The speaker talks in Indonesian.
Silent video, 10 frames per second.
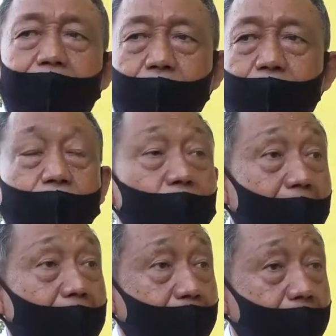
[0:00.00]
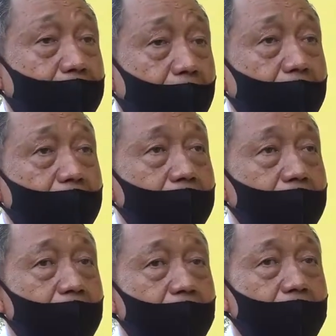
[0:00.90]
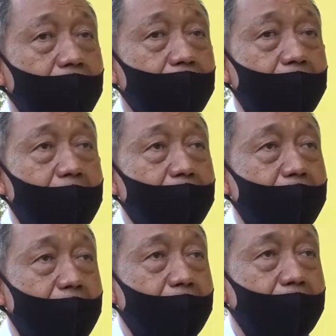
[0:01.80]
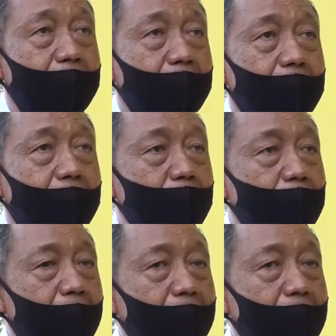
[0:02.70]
seluruh rakyat kita benar-benar eh,